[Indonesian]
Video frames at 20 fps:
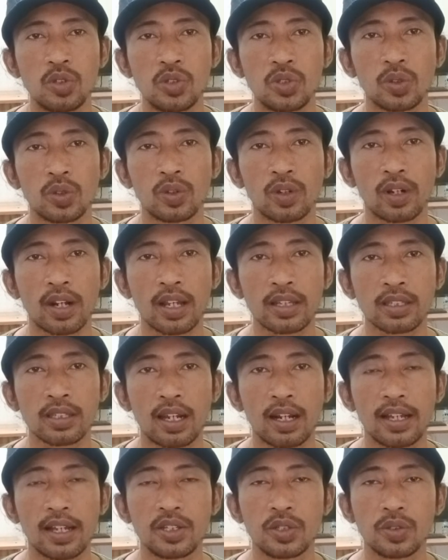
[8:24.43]
unjuk
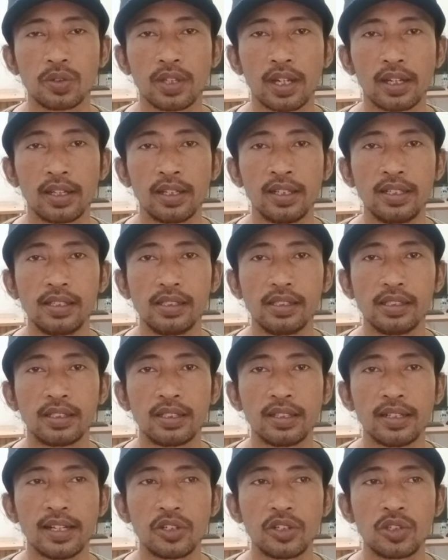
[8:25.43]
rasa lanjutan ini
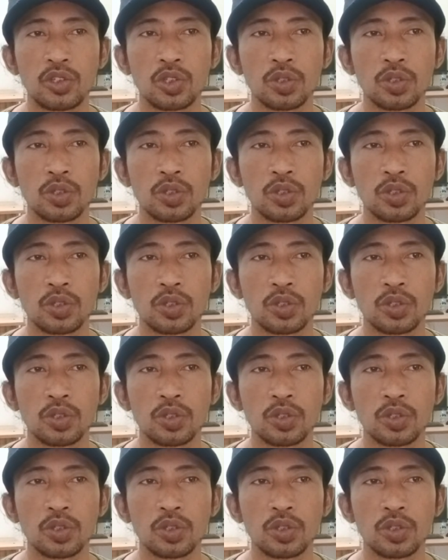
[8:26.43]
dengan